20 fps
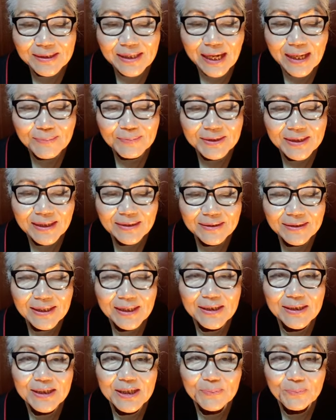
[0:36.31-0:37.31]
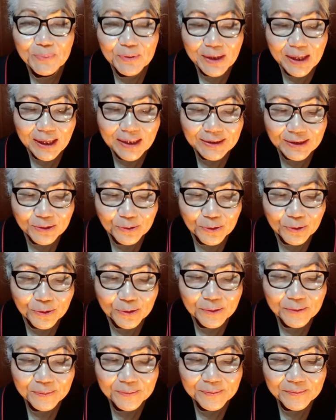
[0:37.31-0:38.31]
감사하는 자를
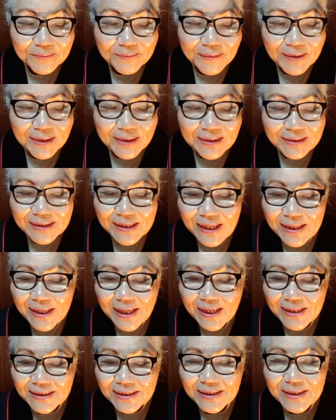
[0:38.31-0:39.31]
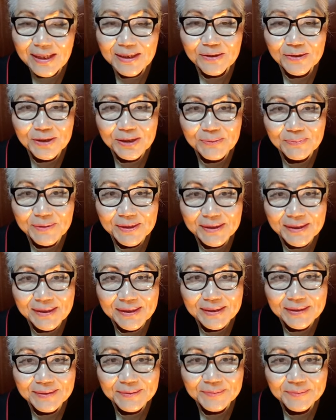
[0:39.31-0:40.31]
기뻐하시고 사랑하신다는
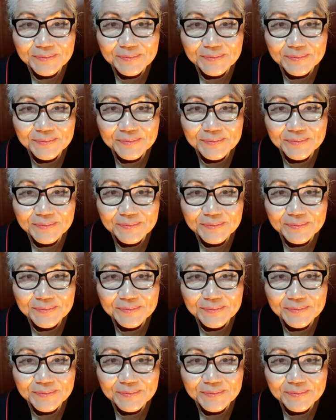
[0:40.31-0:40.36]
것입니다.